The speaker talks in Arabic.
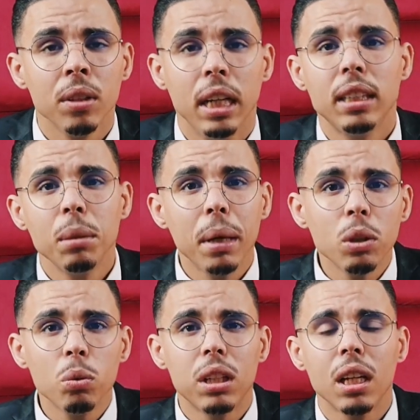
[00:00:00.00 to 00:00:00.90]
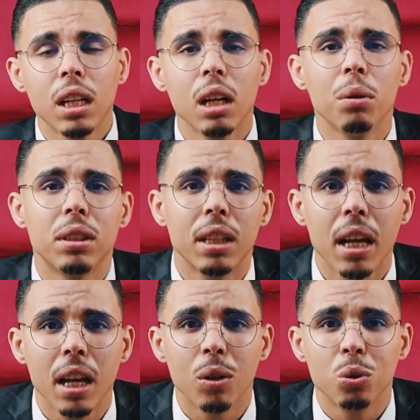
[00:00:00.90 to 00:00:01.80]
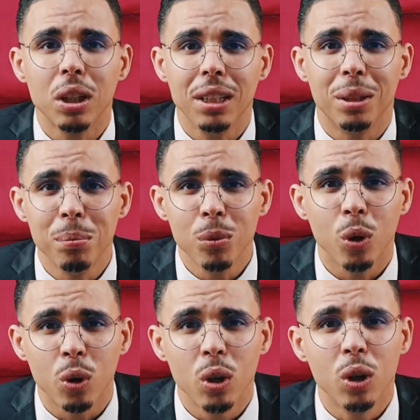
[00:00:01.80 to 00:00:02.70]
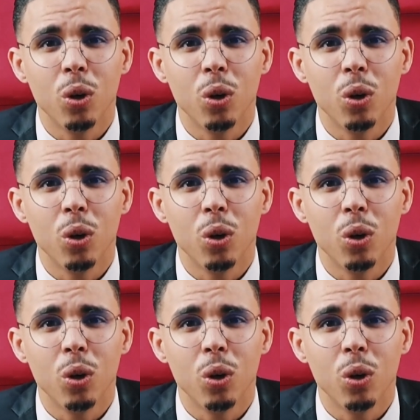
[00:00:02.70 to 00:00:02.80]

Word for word: حيت دابا هاد الولد اللي لقاوه سكران وجا عند امه